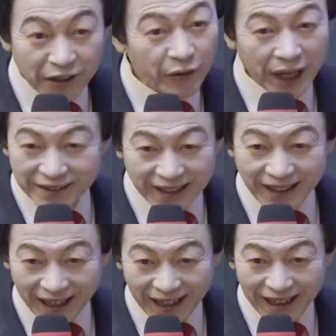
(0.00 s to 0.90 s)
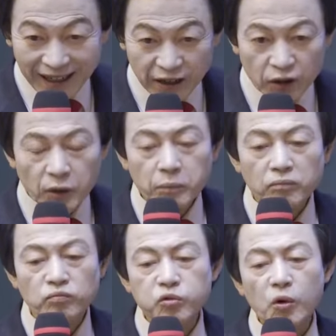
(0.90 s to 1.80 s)
이거 왜 그럴까?
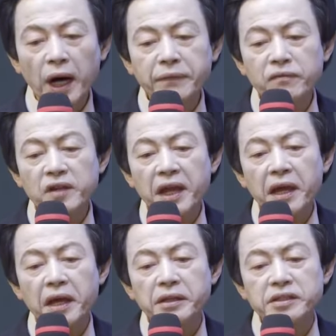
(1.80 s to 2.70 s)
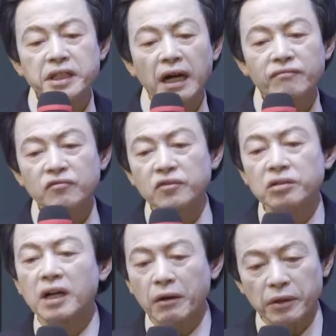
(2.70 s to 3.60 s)
무한대의 에너지가
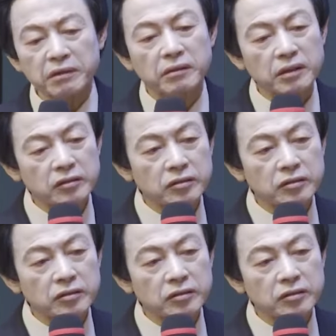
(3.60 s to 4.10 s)
들어가고 있는